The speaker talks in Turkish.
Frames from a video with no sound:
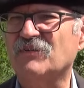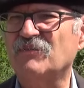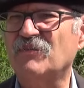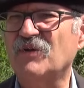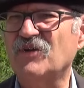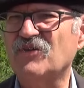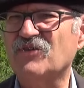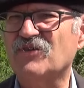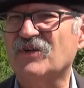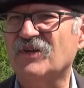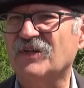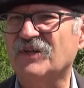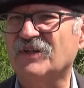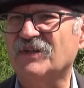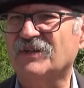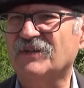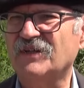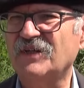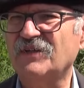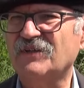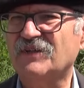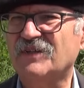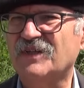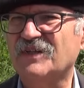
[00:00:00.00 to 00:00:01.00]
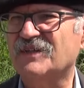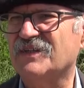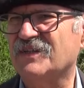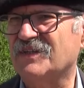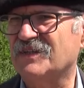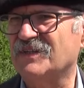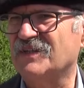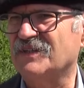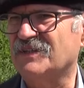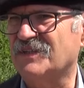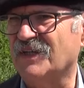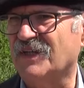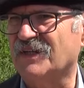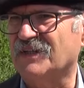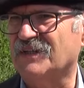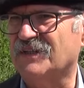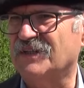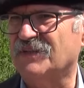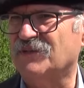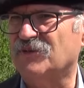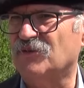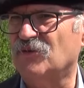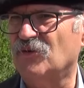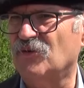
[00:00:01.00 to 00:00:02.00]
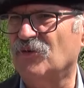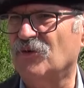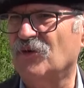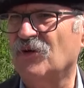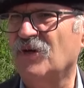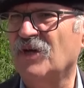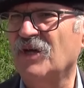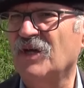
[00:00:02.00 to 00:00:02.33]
mezarlıklar kaderine terk ediliyor.